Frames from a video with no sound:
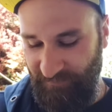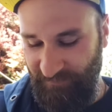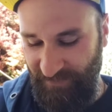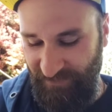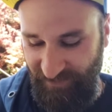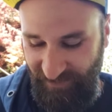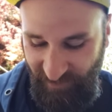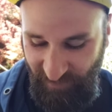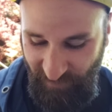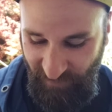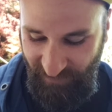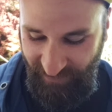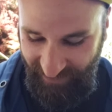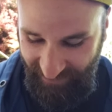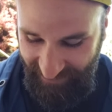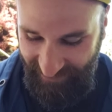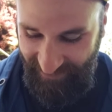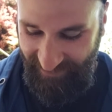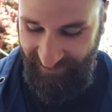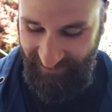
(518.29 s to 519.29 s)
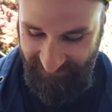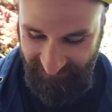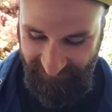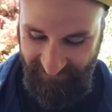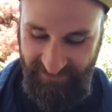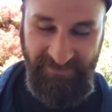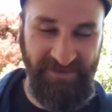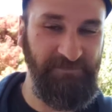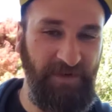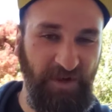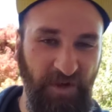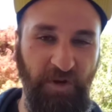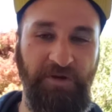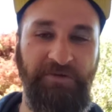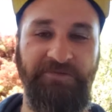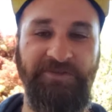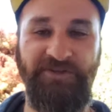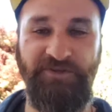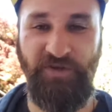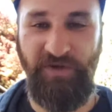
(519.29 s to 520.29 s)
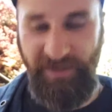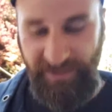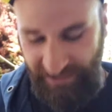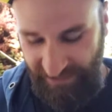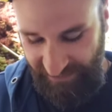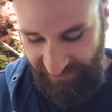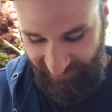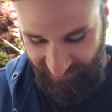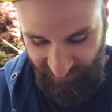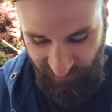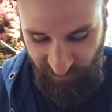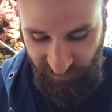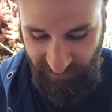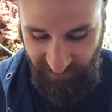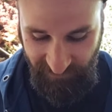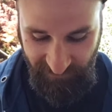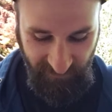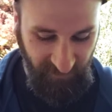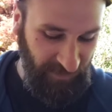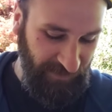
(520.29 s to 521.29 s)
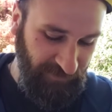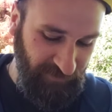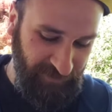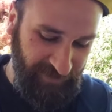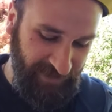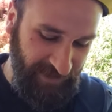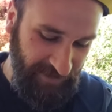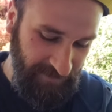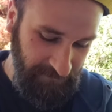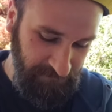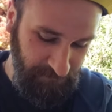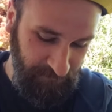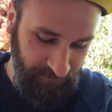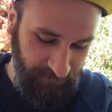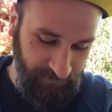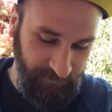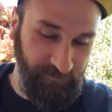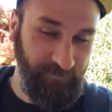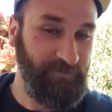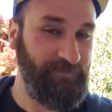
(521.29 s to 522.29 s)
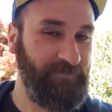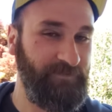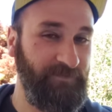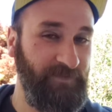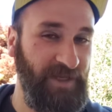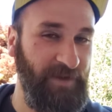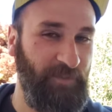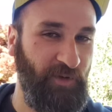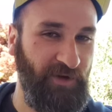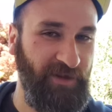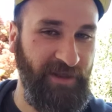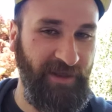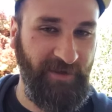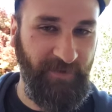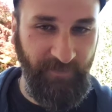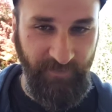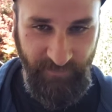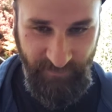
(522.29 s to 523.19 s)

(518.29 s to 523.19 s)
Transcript: Así como que el mejor, si tienes que elegir uno, ¿cuál sería? ¿Y por qué?